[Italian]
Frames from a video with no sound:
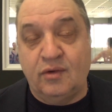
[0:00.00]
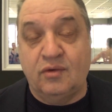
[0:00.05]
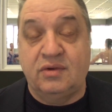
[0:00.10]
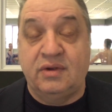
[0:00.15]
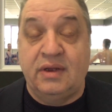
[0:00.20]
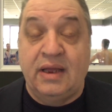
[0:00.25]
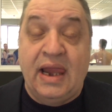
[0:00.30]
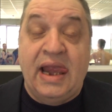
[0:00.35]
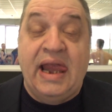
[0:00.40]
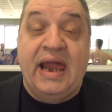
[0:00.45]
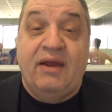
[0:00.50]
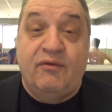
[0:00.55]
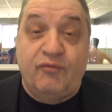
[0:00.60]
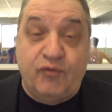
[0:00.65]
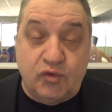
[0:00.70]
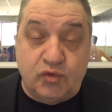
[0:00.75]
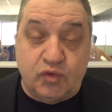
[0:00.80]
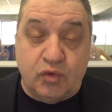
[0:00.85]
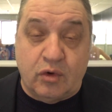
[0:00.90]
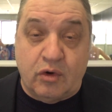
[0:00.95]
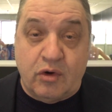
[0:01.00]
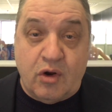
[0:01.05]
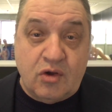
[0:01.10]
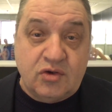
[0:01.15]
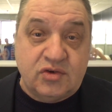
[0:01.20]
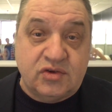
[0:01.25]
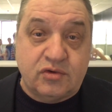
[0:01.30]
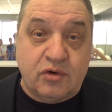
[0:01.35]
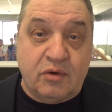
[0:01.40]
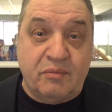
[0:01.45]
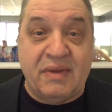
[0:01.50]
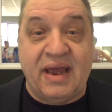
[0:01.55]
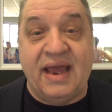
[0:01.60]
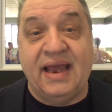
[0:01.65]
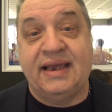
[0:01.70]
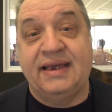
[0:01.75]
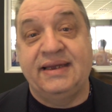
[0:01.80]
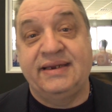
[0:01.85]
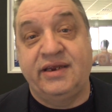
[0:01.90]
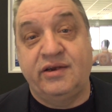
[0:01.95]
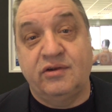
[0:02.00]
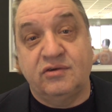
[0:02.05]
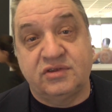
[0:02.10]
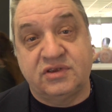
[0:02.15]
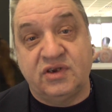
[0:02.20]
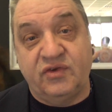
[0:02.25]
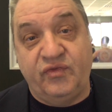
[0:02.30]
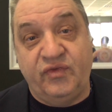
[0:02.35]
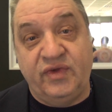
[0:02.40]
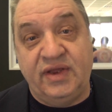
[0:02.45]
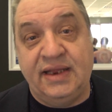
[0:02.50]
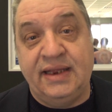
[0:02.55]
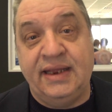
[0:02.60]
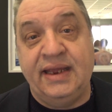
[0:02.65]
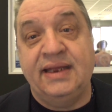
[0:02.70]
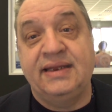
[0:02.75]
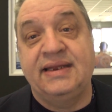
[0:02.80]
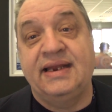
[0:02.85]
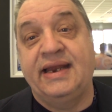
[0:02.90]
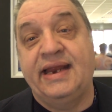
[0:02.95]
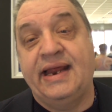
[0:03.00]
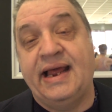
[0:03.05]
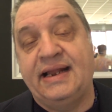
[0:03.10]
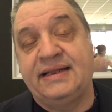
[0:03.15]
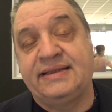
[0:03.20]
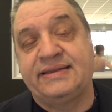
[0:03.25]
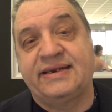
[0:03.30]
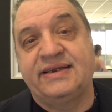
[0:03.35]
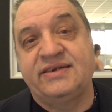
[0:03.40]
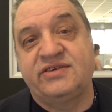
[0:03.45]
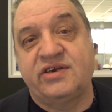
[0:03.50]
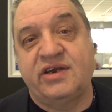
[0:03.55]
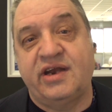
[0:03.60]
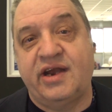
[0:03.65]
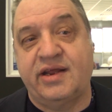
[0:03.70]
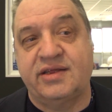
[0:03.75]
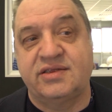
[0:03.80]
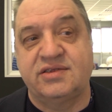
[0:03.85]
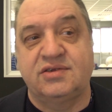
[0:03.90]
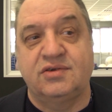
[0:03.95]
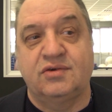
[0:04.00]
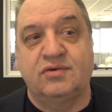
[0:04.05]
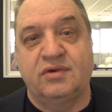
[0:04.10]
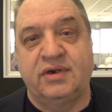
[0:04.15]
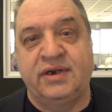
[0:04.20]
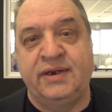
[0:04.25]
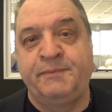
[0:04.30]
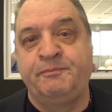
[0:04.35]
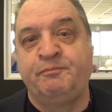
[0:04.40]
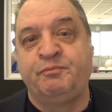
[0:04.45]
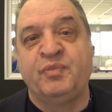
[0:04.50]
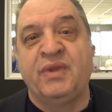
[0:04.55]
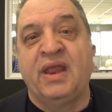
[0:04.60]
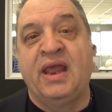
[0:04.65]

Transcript: il futuro nostro ma anche dei nostri figli e delle altre generazioni.